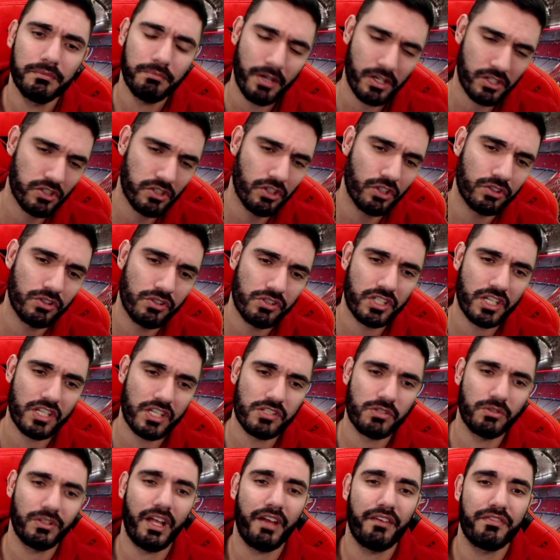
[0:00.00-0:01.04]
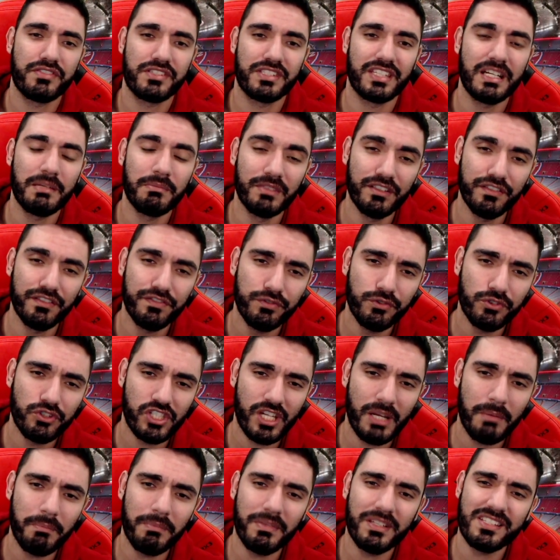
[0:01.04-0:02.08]
Mais logo, não se esqueçam, live stream de Food
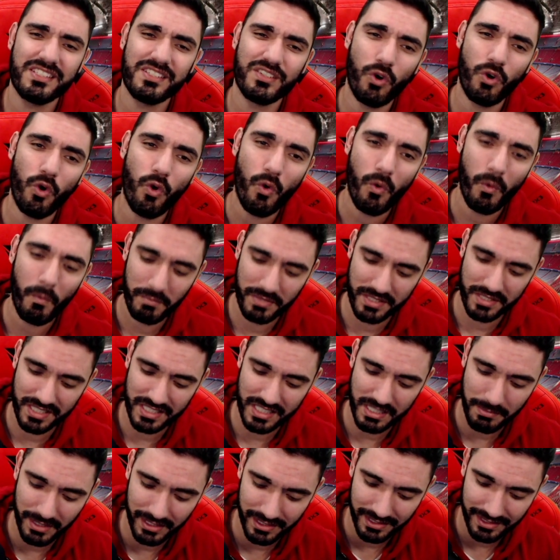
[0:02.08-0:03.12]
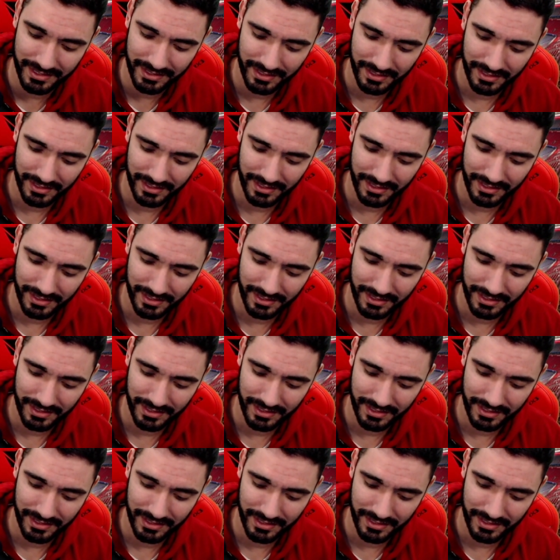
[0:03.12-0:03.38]
Champions com, precisamente,